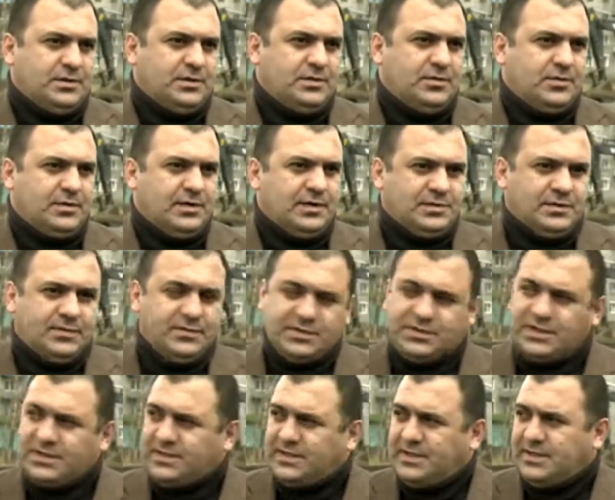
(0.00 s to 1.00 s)
Вот если вы
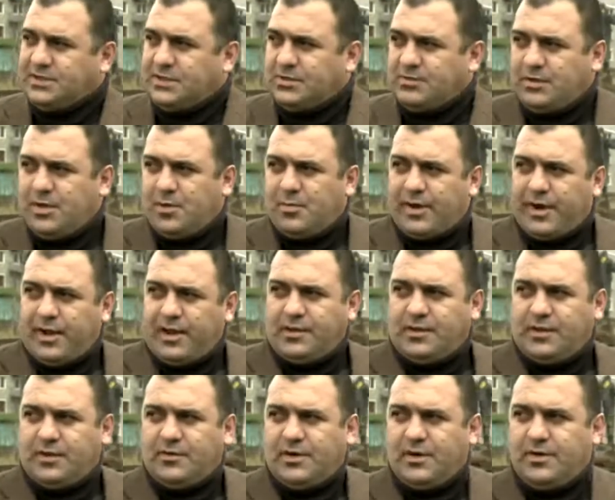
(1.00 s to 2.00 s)
сейчас дальше туда
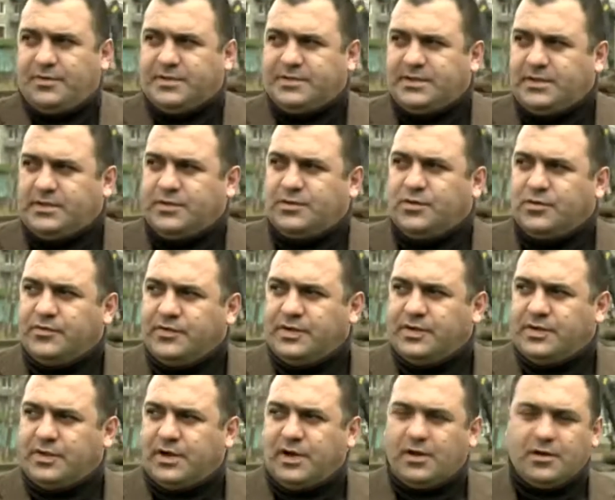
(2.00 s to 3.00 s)
проедете, вы обязательно
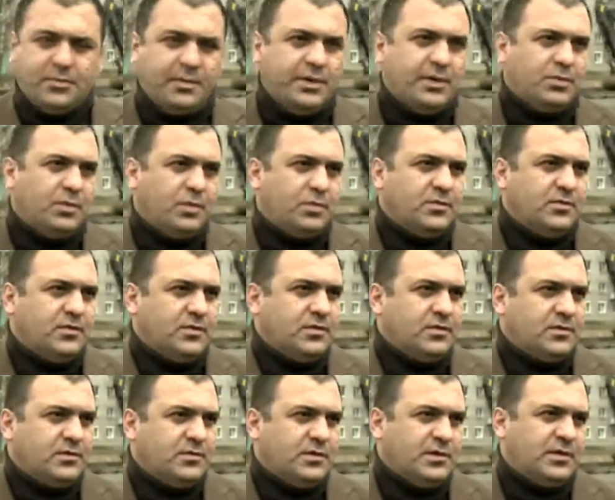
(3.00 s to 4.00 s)
увидите как минимум два,
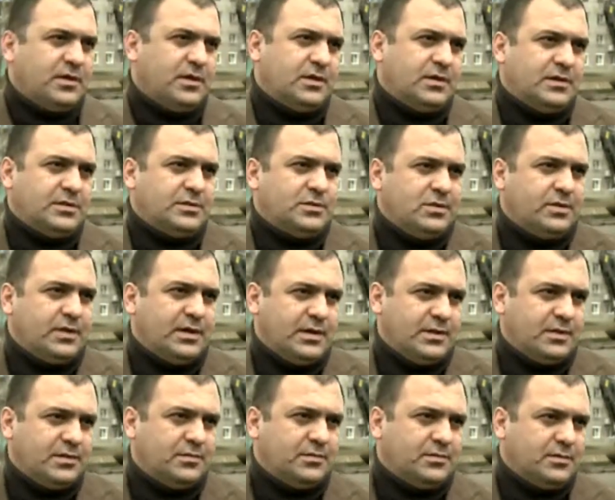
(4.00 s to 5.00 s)
два технадзора от
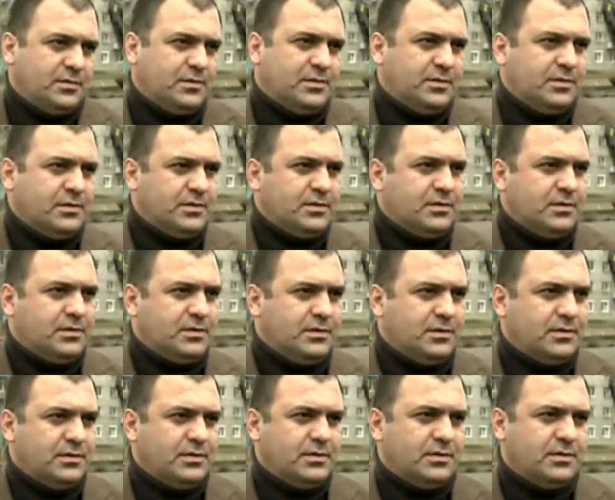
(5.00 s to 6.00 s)
э,
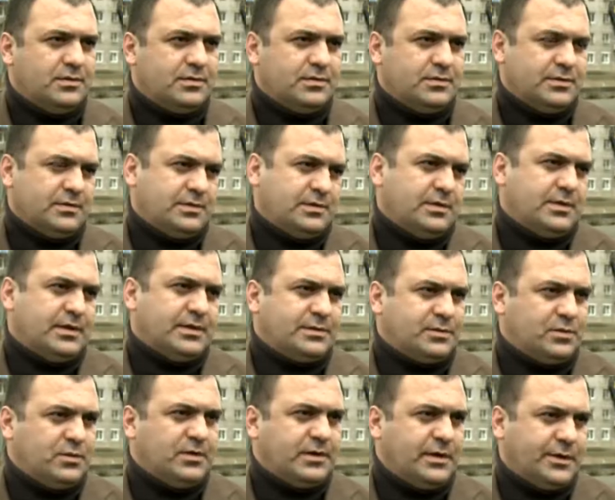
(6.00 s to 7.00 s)

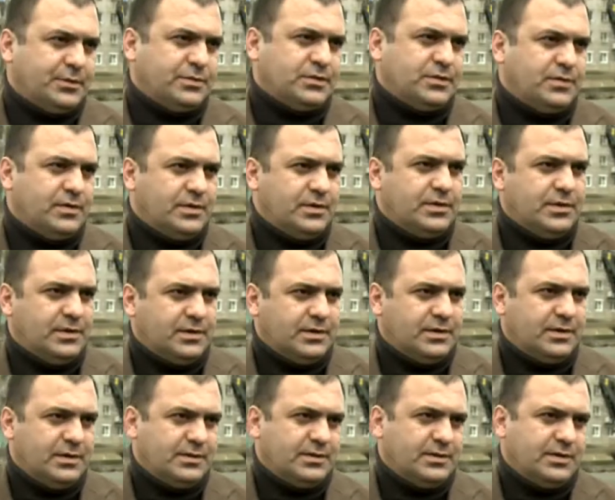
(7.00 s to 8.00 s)
городского дорожного.
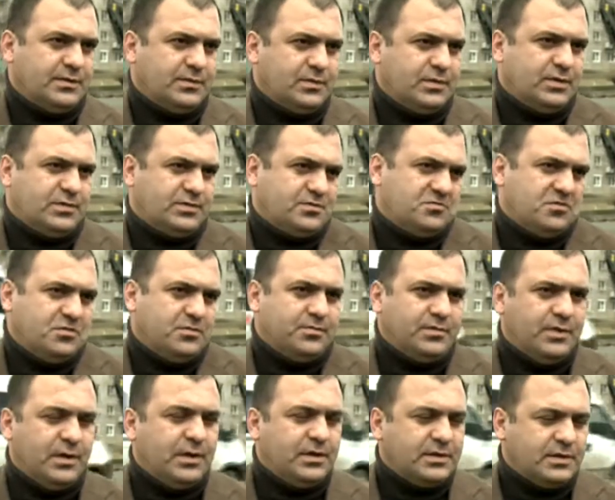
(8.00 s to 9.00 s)
То есть, ну,
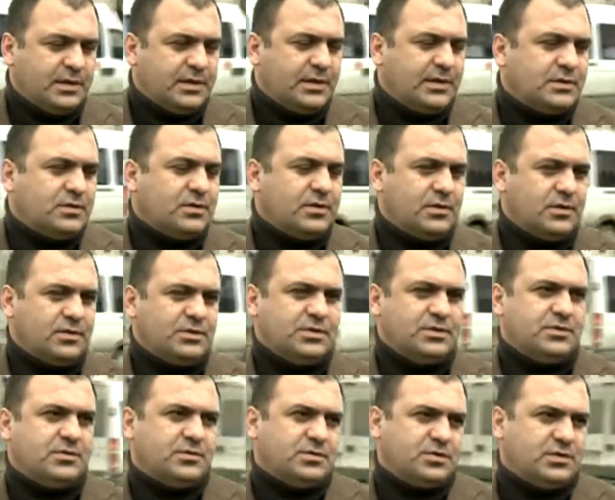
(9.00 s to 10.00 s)
технадзоры
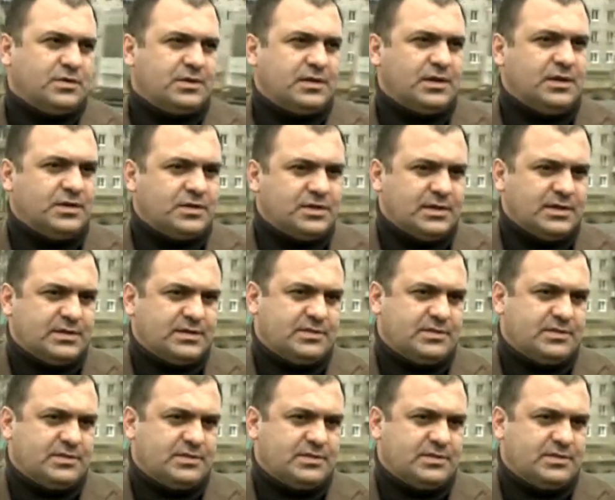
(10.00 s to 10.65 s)
очень жесткие сейчас.